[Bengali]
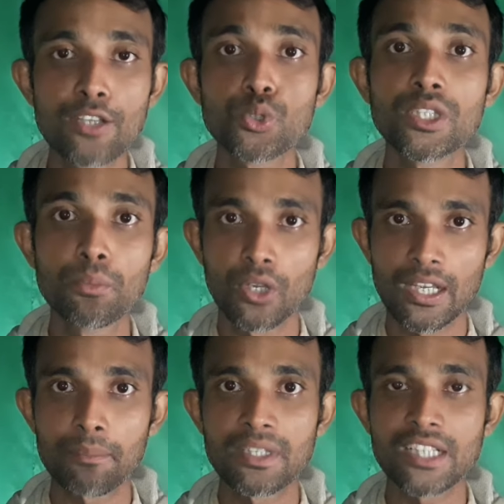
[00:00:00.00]
সে যদি
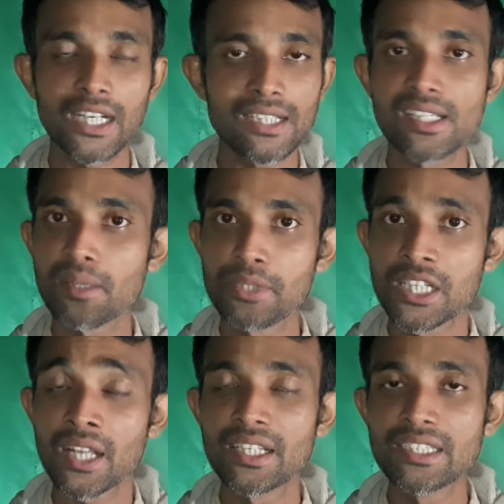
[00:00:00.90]
বলে আপনি যার কাছ থেকে
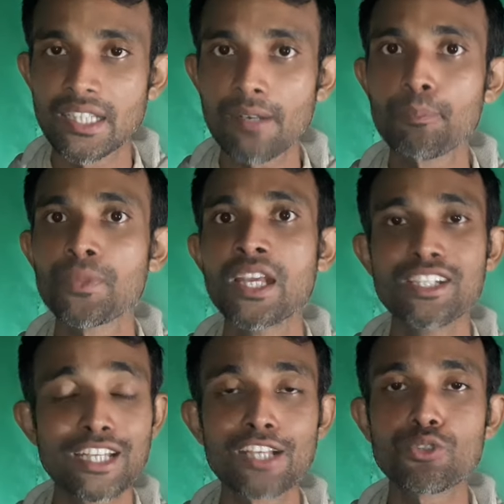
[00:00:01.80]
ভিসা নিচ্ছেন
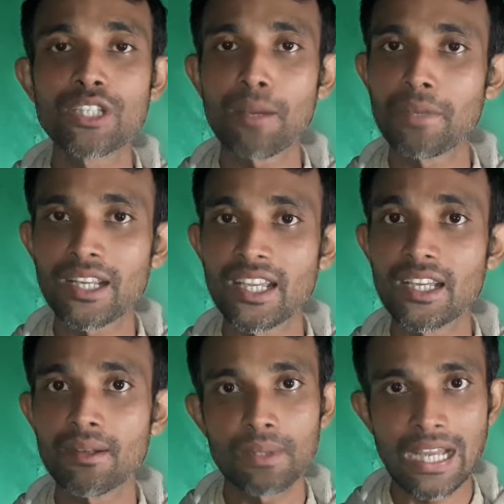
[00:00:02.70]
সে যদি
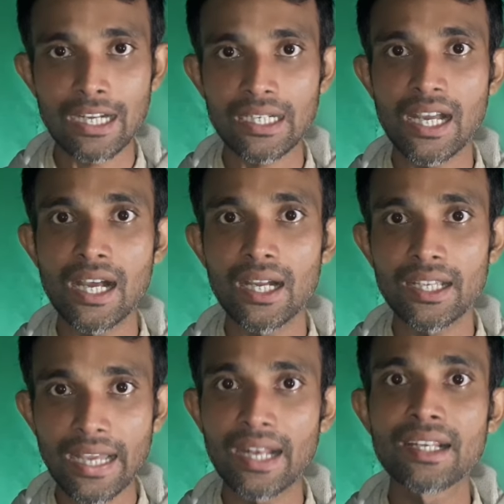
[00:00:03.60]
আপনাকে একটা
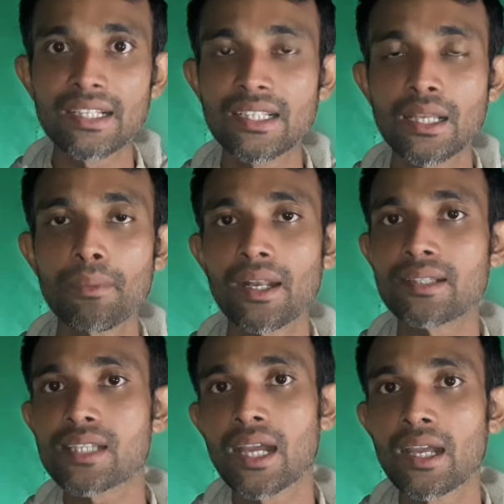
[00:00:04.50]
গ্যারান্টি দিতে
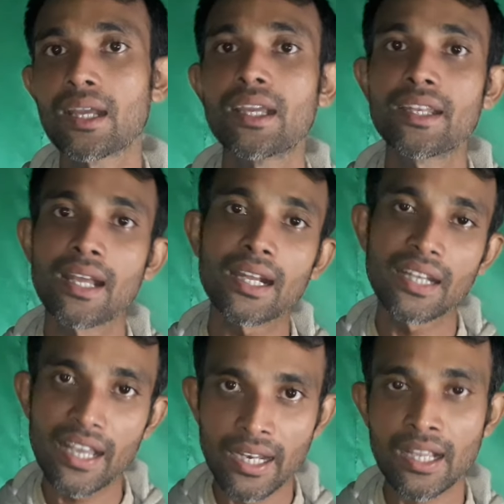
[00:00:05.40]
পারে যে হ্যাঁ এটা
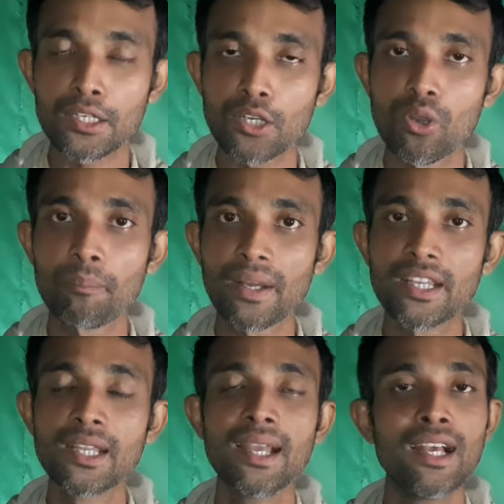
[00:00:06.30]
ডাইরেক্ট একটা
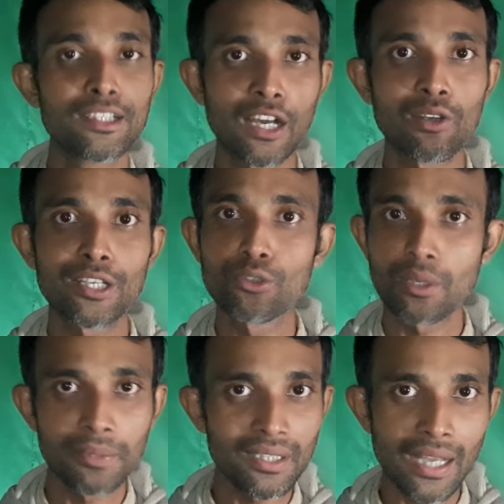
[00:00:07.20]
কোম্পানি তাহলে
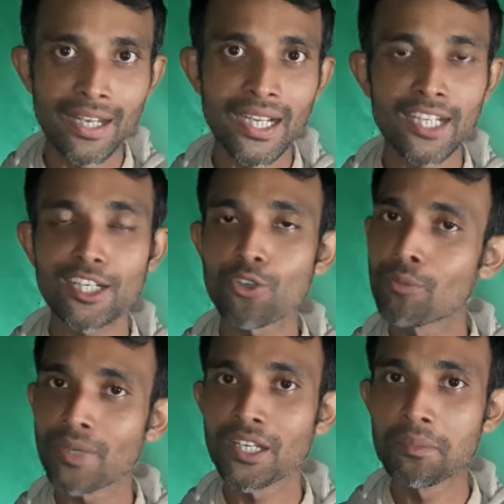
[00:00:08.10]
কিন্তু আপনি ডাইরেক্ট একটা
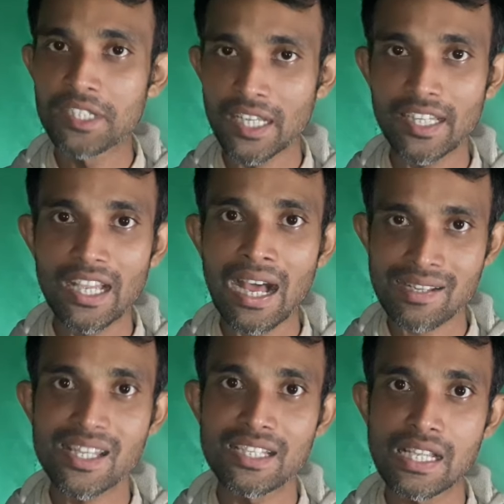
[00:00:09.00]
কোম্পানির ভিসাতেই
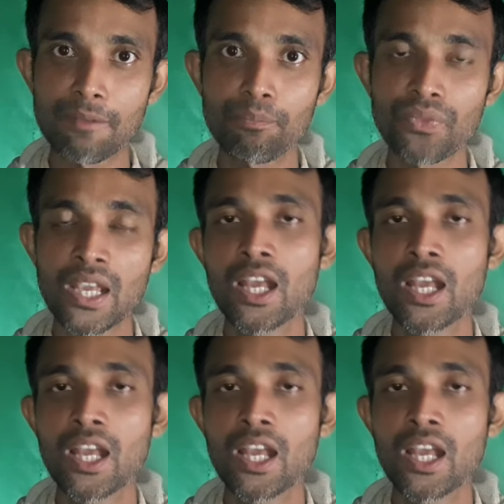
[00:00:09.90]
আসতেছেন